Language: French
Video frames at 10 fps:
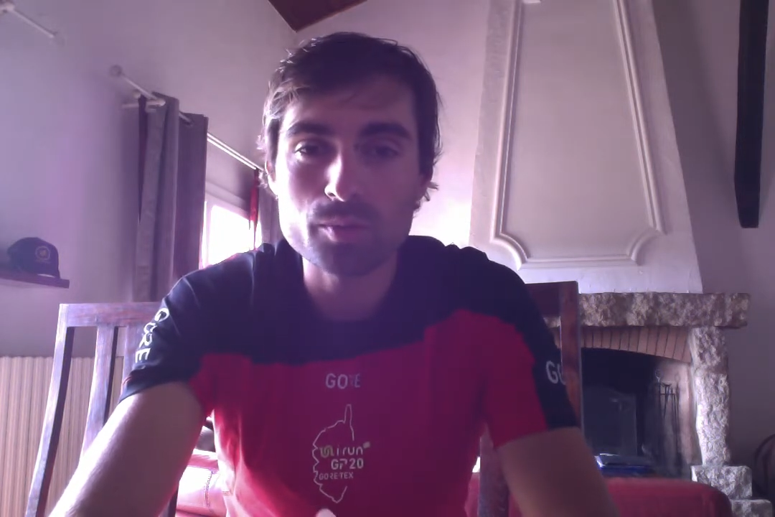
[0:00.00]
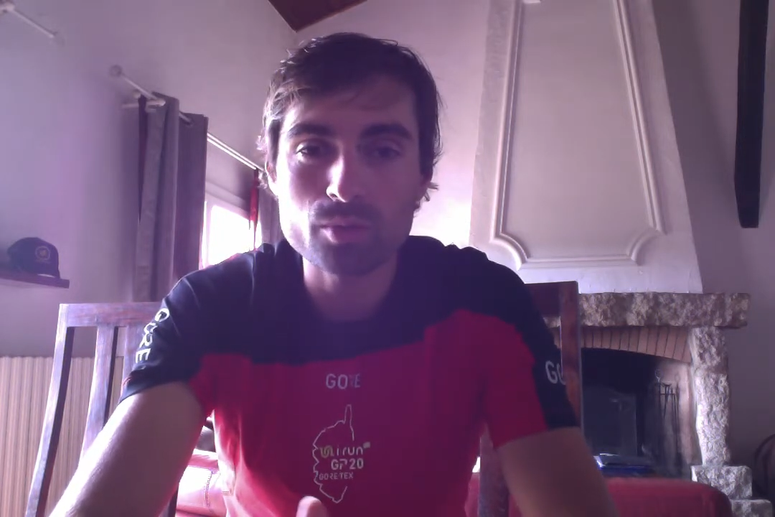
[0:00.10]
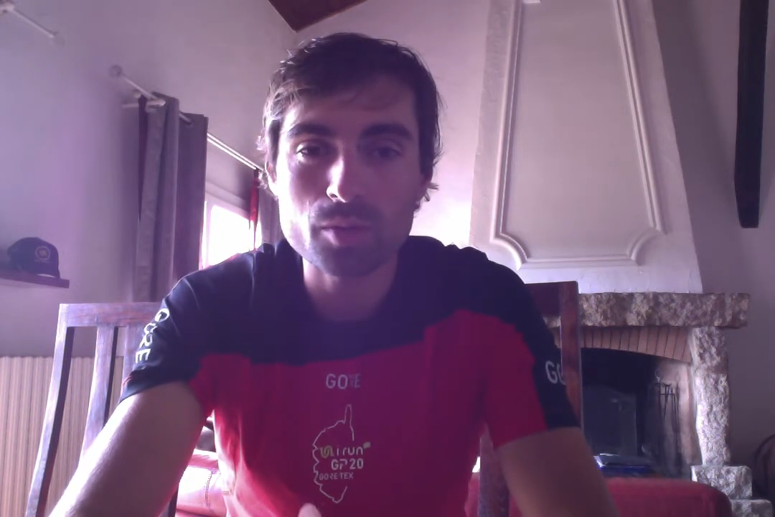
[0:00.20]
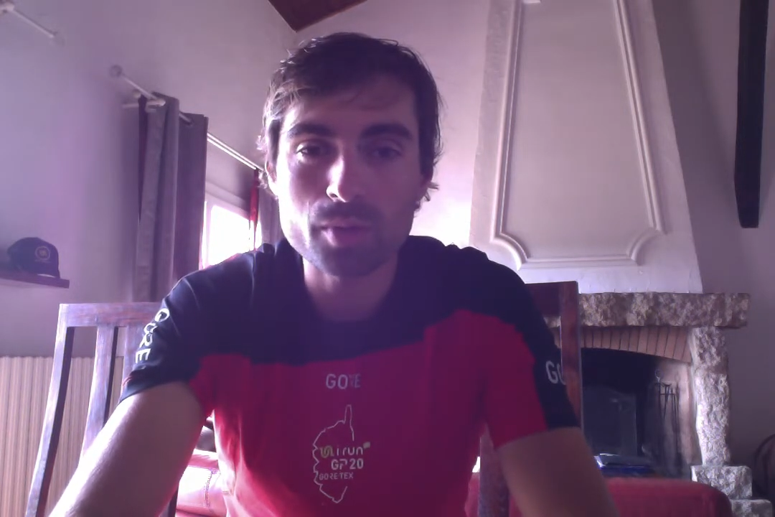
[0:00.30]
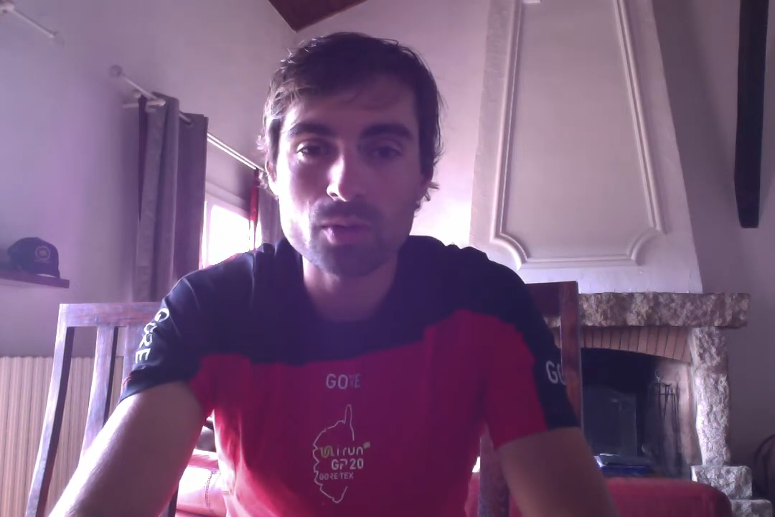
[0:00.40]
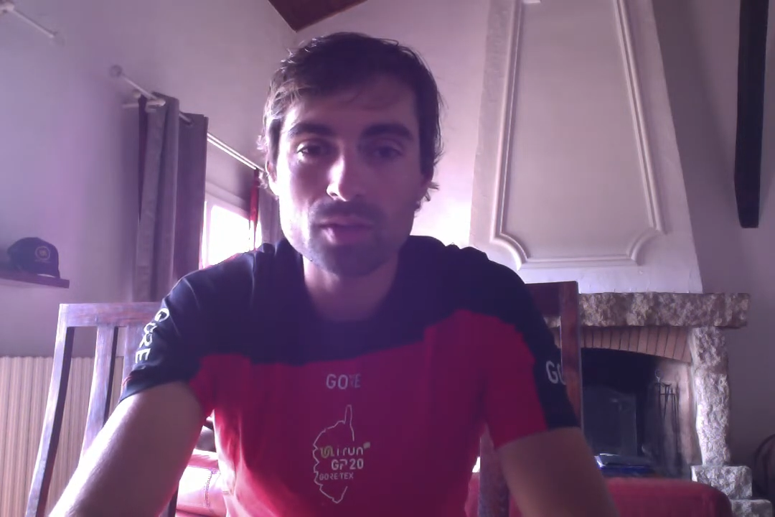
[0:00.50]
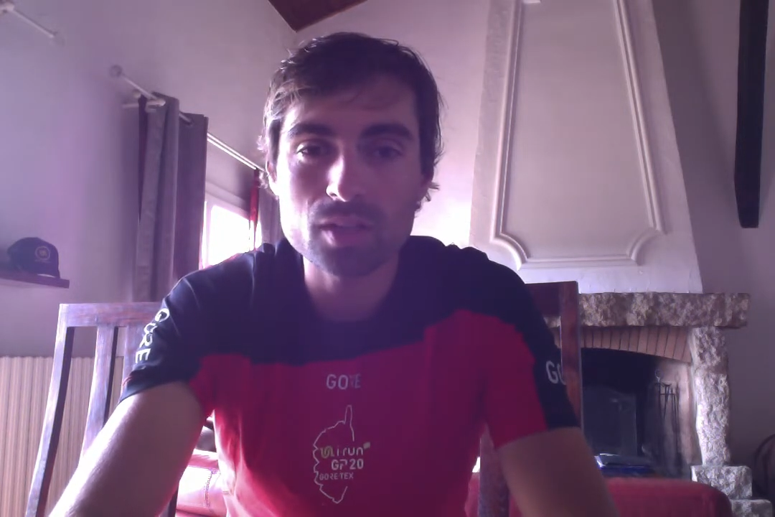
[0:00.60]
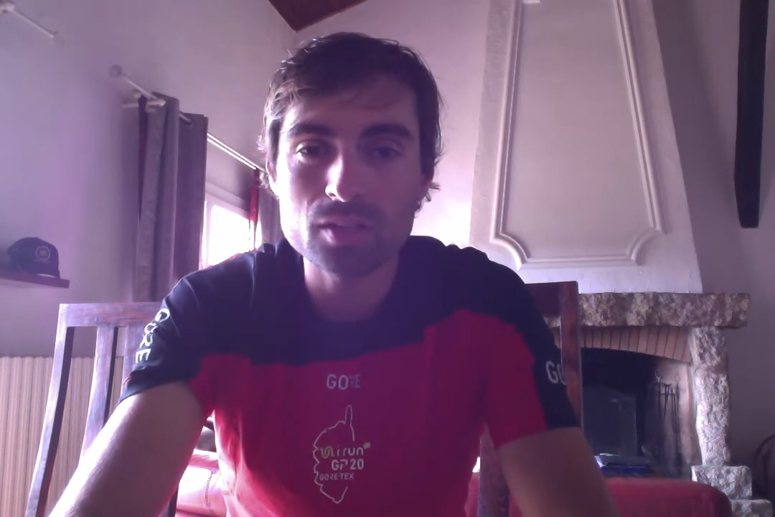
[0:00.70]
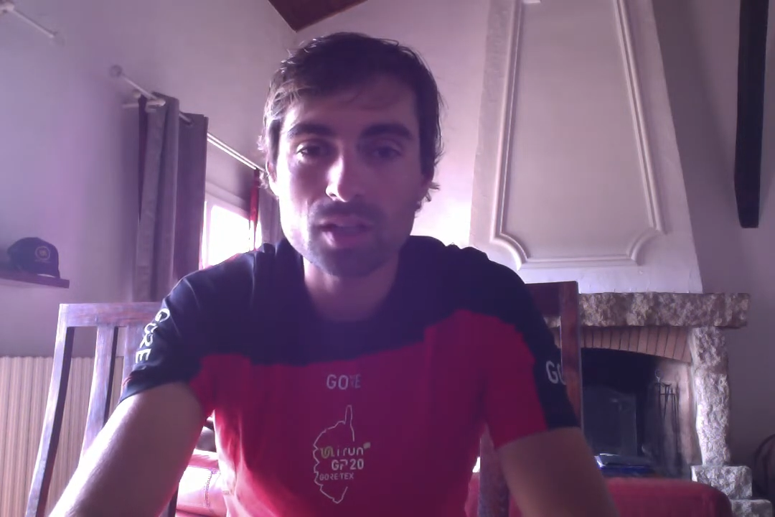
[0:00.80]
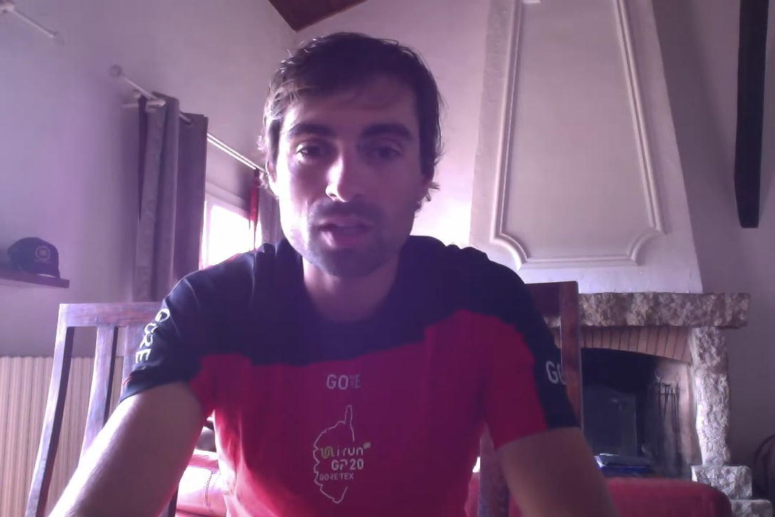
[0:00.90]
pour appréhender
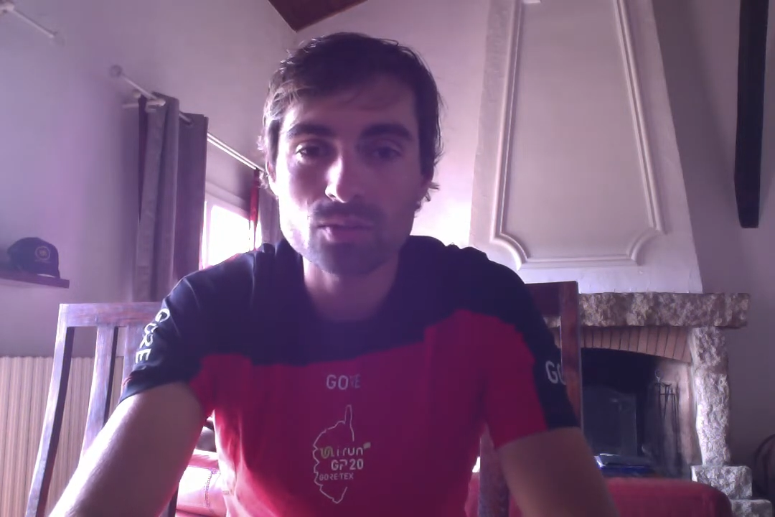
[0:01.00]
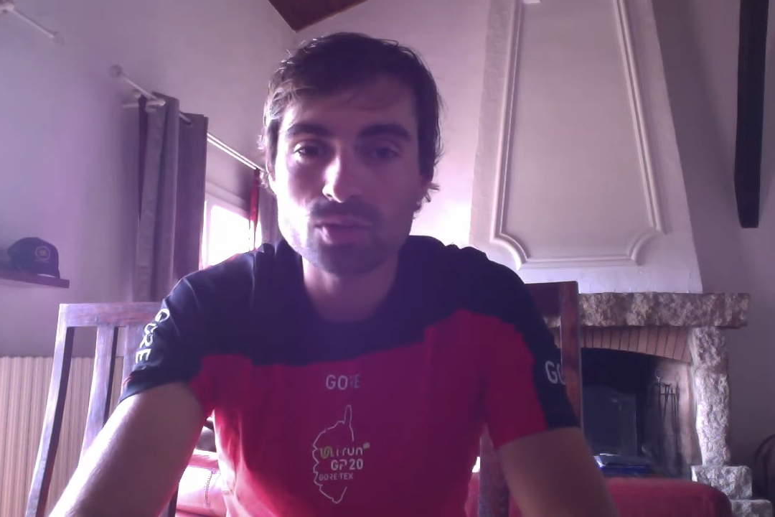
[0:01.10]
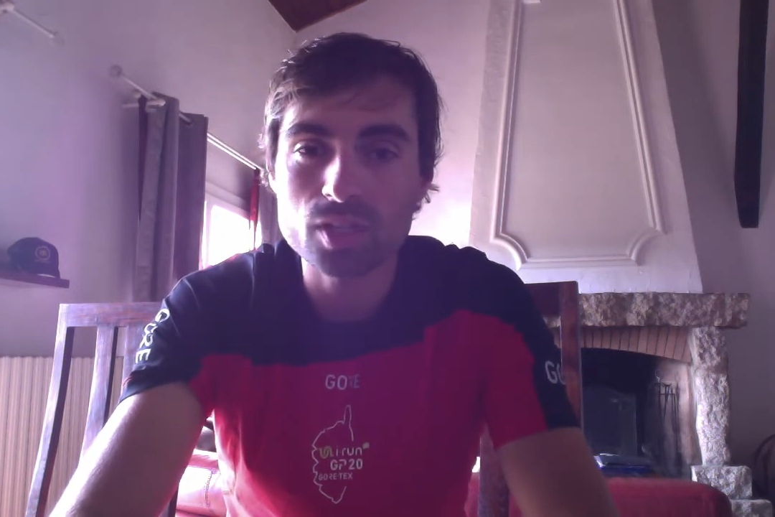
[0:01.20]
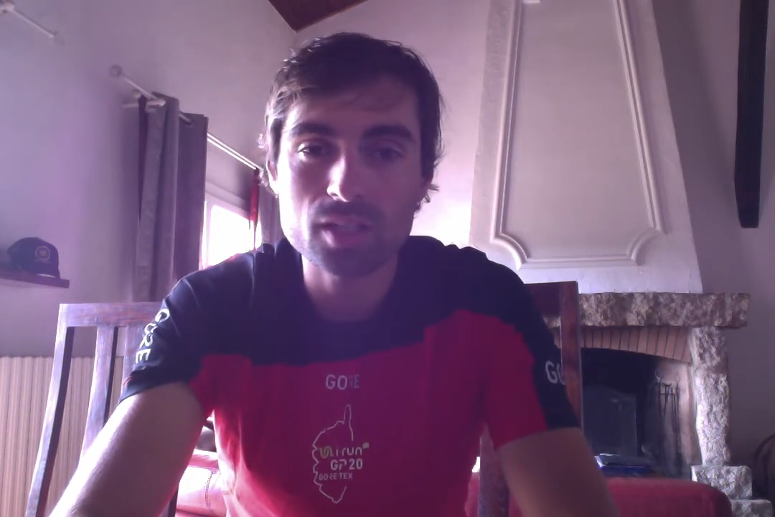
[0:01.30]
le terrain du